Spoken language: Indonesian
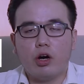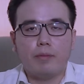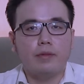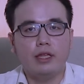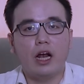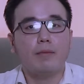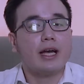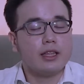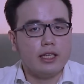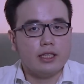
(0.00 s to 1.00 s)
jawab. Dalam
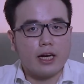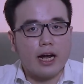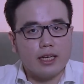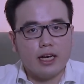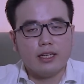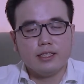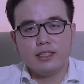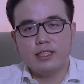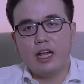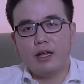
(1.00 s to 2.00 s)
arti, terkadang
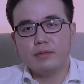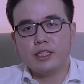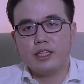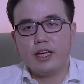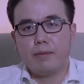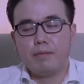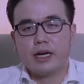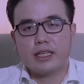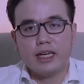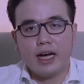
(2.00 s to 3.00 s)
dalam setiap
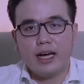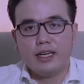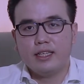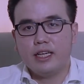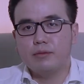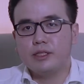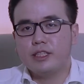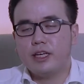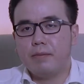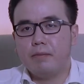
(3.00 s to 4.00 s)
pekerjaan, dalam
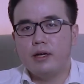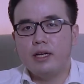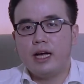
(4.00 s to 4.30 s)
setiap